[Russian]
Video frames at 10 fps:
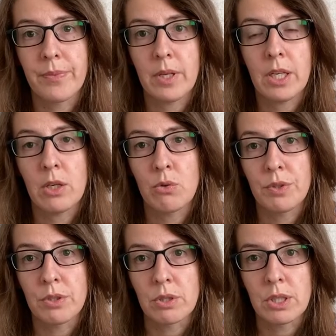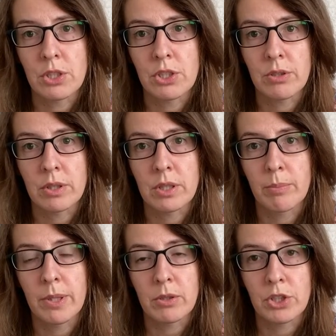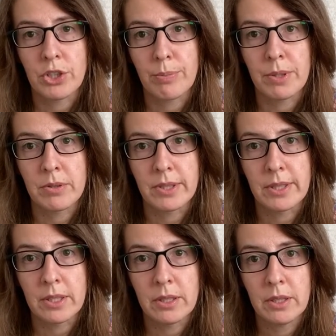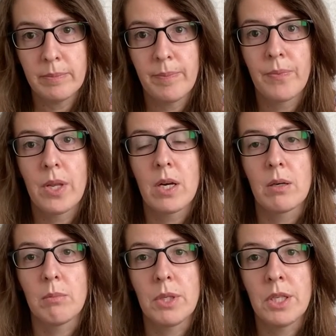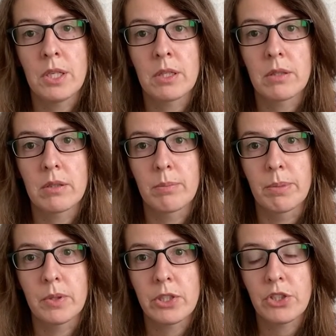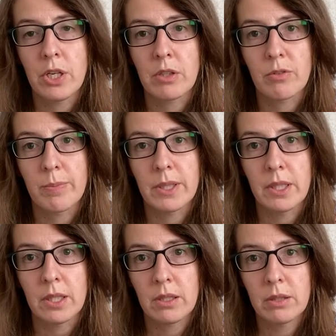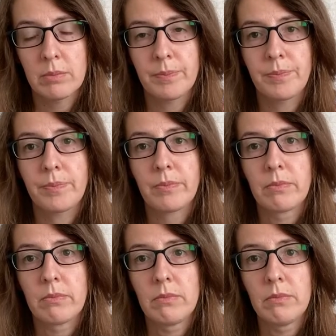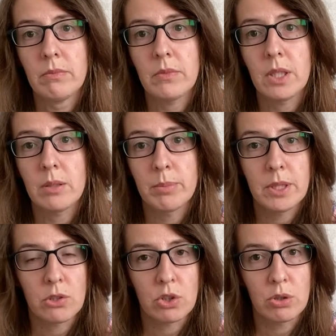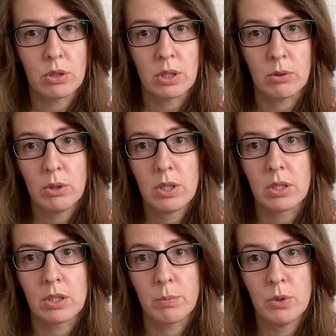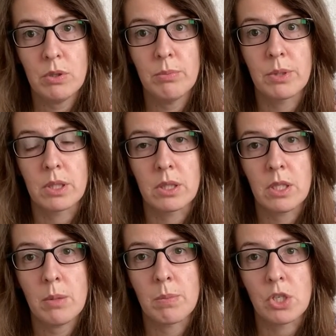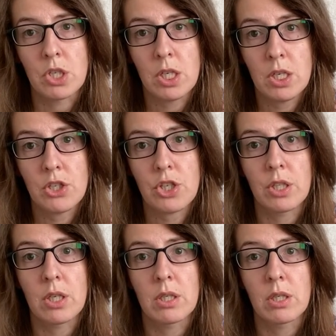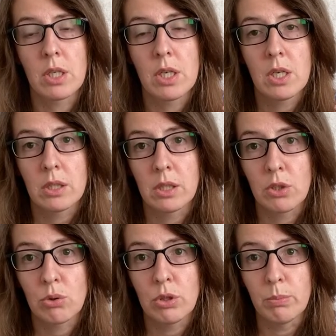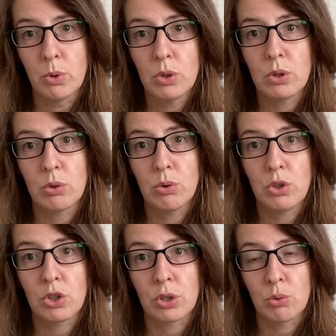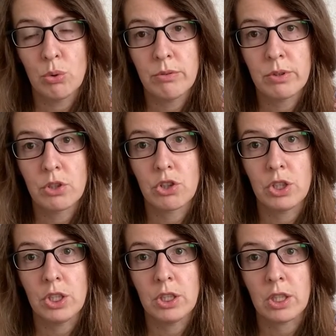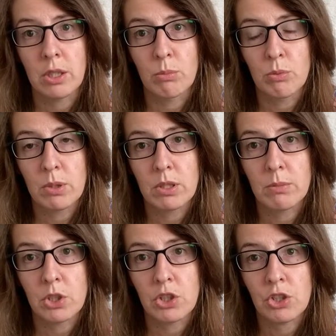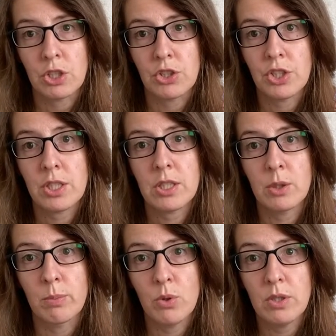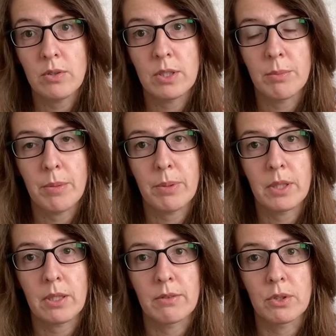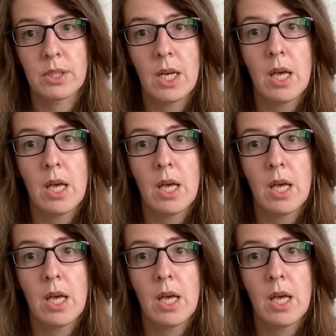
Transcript: я увидела сначала палочки Пала Санта, мне а, положили их в подарок, я написала, что это такое, как использовать. Мне сказали, поджигаешь, она дает дымок, ты ходишь, окуриваешь и таким образом очищаешь. Я стала пользоваться, мне понравилось.